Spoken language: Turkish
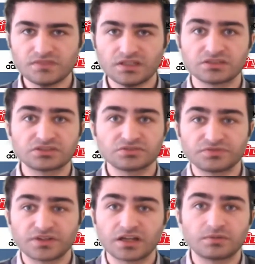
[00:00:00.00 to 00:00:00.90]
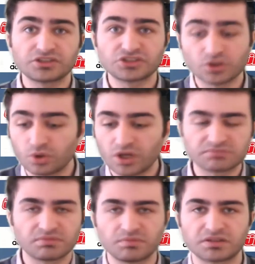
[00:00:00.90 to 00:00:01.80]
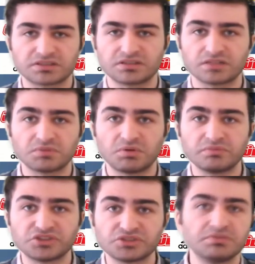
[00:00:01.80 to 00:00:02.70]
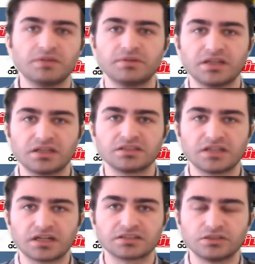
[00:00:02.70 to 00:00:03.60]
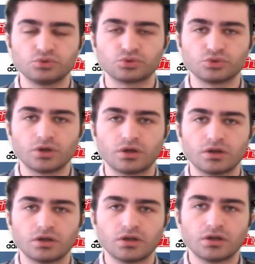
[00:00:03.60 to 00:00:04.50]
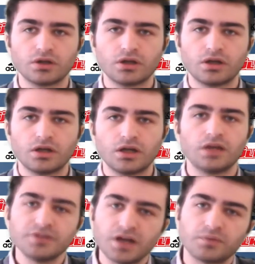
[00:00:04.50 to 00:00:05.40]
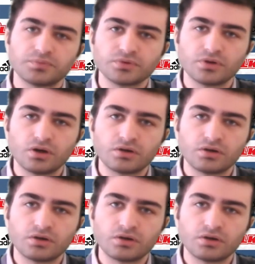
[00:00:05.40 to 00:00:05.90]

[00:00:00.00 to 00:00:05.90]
Sırf Fenerbahçe'ye gol atmamak, atmamam için bile beni alırlar diye düşünüyor. Ne yapıyor?